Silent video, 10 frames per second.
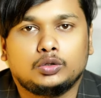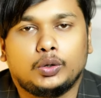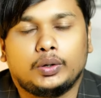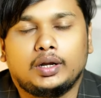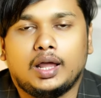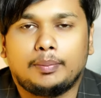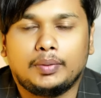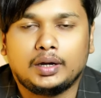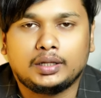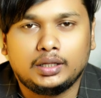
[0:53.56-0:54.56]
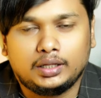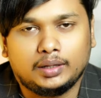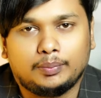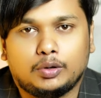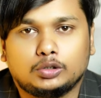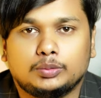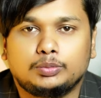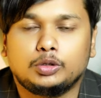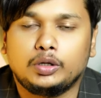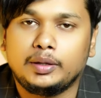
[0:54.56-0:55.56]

ধরেন আপনার গিকে পর্যাপ্ত